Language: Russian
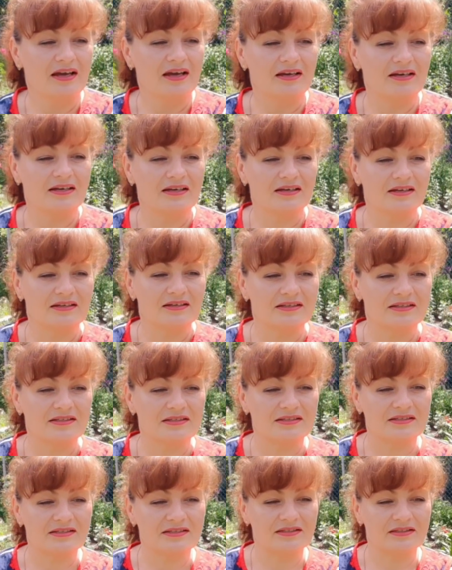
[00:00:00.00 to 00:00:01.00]
Э,
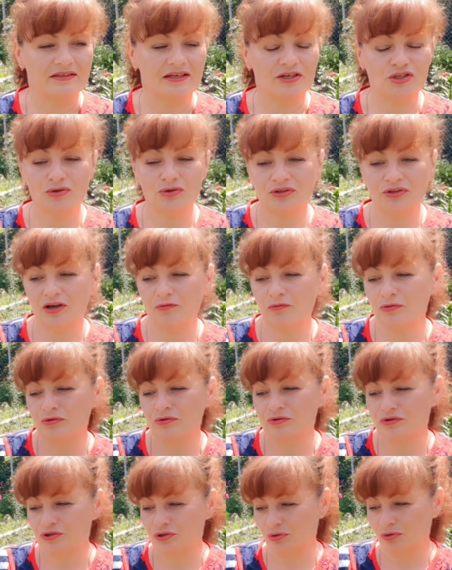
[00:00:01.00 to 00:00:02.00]
насчет того,
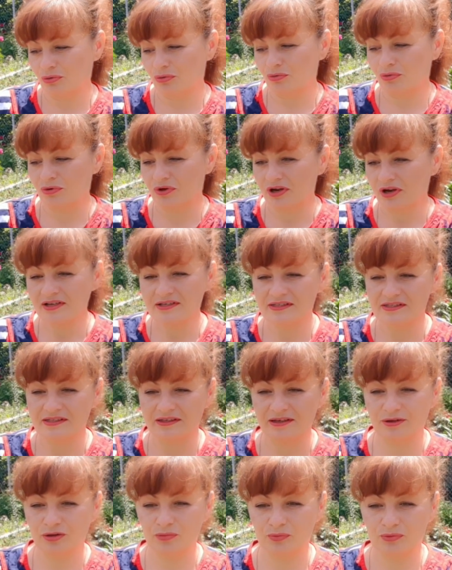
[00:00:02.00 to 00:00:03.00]
что украсть,
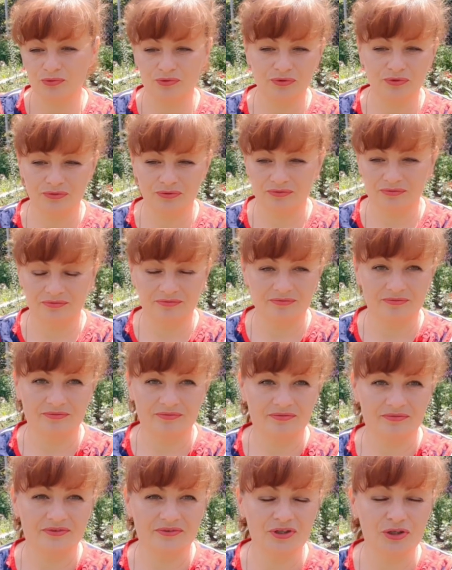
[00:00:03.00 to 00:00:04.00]
я думаю,
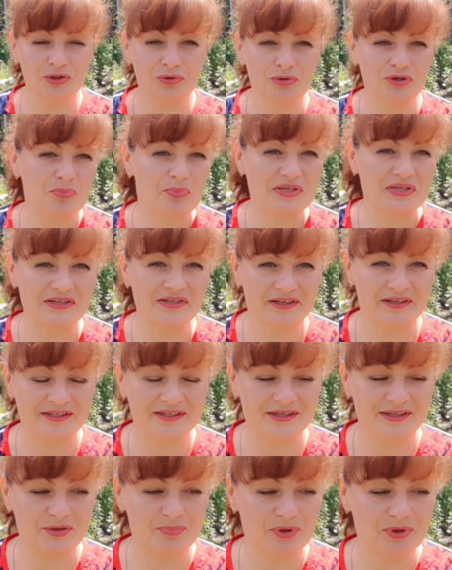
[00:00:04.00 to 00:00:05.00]
никто не
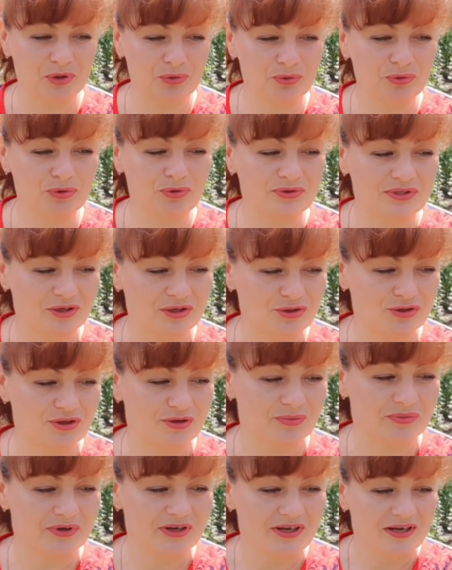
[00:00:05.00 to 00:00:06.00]
позарится на петунью.
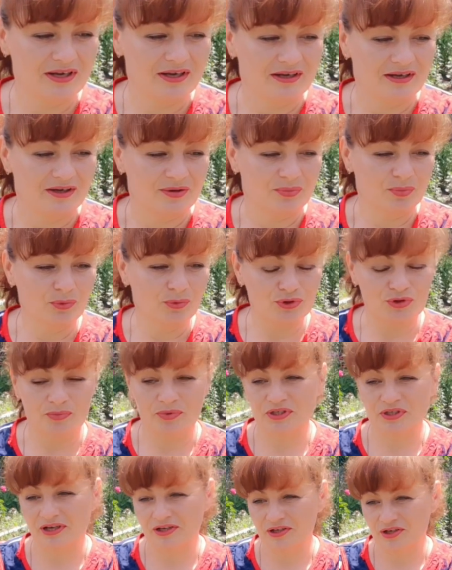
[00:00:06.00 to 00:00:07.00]
Зачем? Может
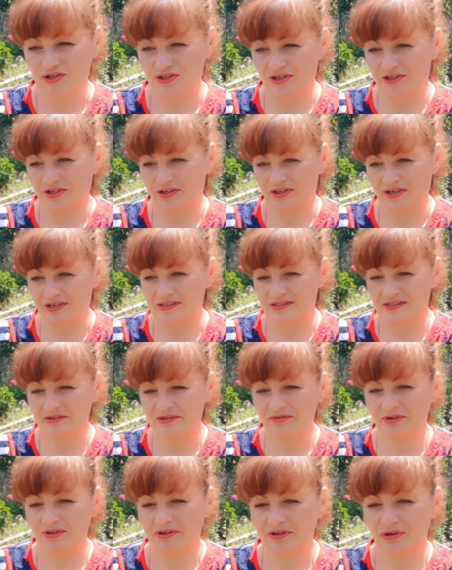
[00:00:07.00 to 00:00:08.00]
быть, конечно, это
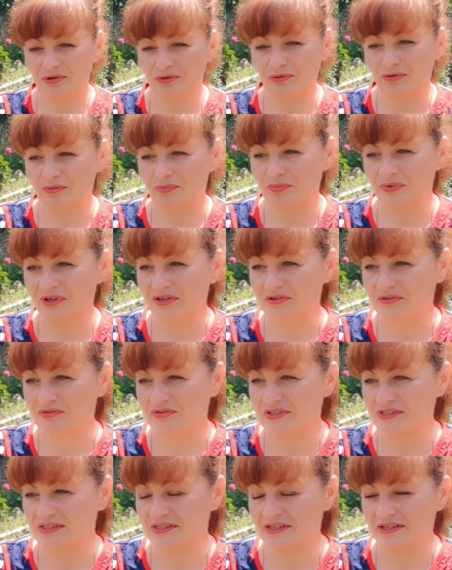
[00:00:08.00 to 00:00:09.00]
красиво, но мы
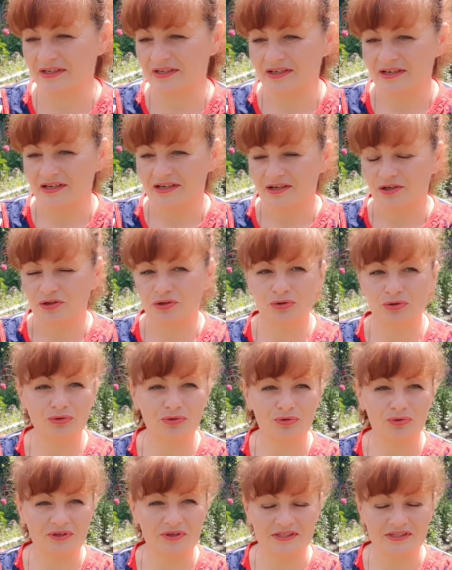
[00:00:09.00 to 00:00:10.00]
все друг
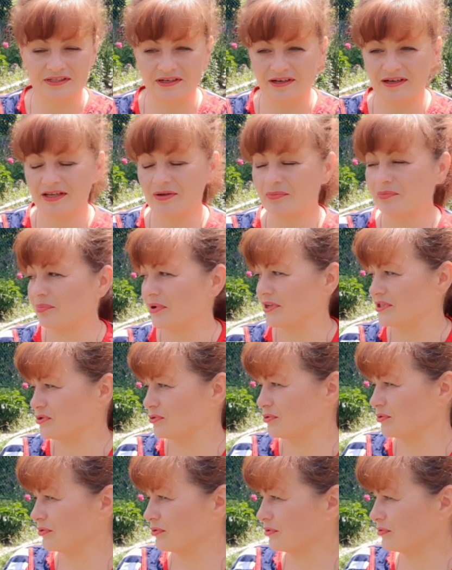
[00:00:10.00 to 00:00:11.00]
друга знаем.
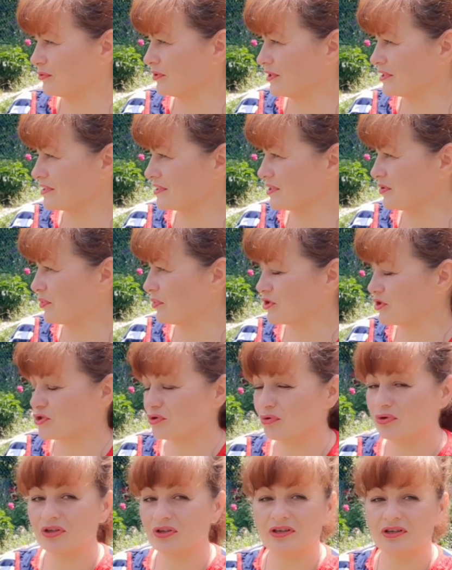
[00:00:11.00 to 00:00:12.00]
Поселок у нас
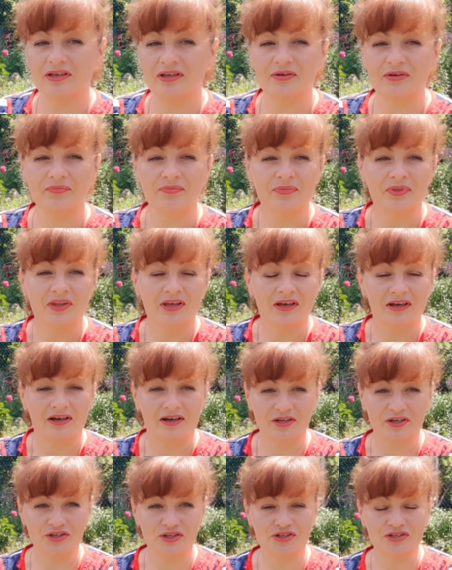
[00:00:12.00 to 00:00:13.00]
небольшой. И,
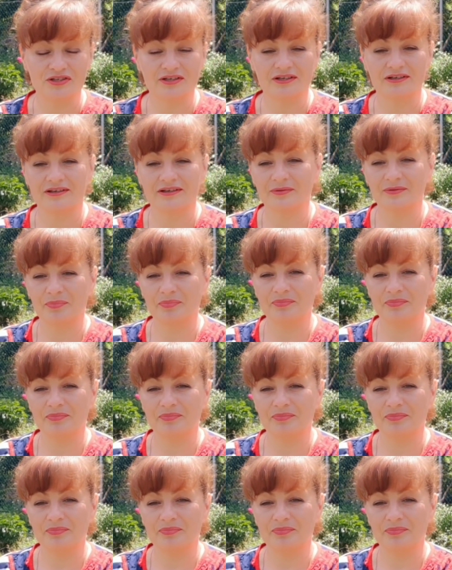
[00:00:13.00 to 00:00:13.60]
конечно,